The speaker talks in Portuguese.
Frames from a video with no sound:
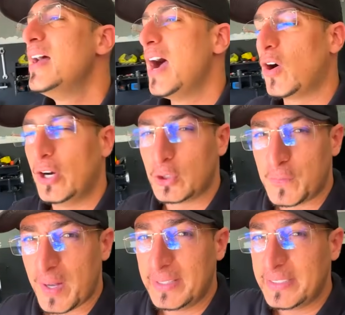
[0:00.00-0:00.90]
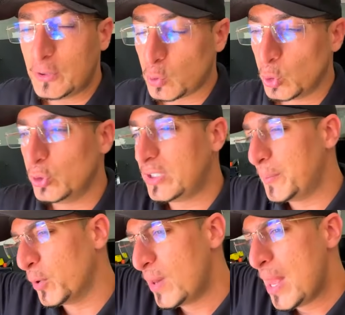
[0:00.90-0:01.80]
Agora eu tô falando de tudo,
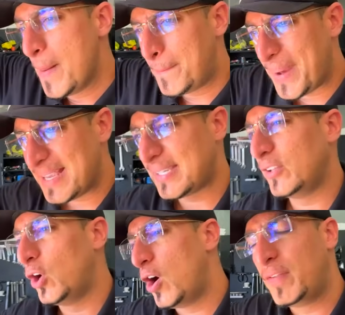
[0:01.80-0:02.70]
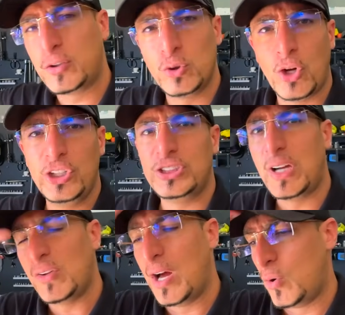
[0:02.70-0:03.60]
tipo, peça nova, tudo
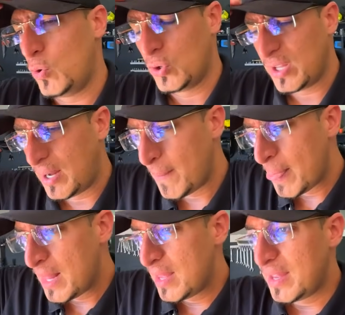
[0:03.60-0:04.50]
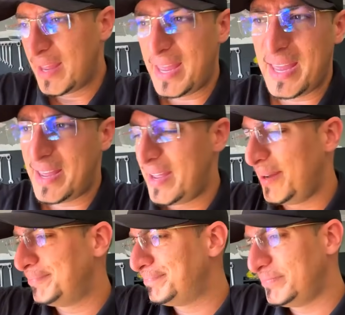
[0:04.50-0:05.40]
original da Honda, é,
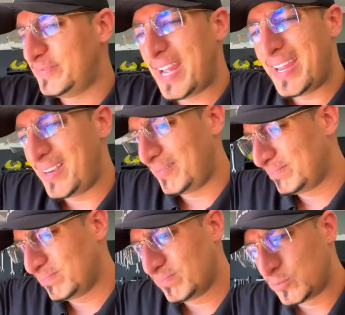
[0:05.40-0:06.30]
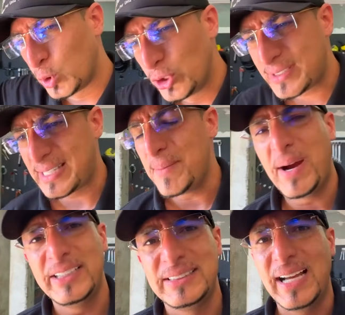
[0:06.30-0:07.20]
velho, tudo que você
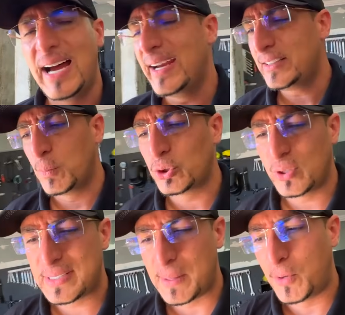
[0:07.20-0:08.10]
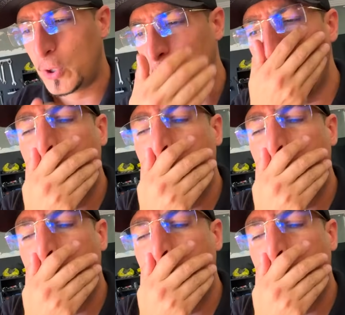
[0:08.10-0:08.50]
imaginar a gente botou nessa moto.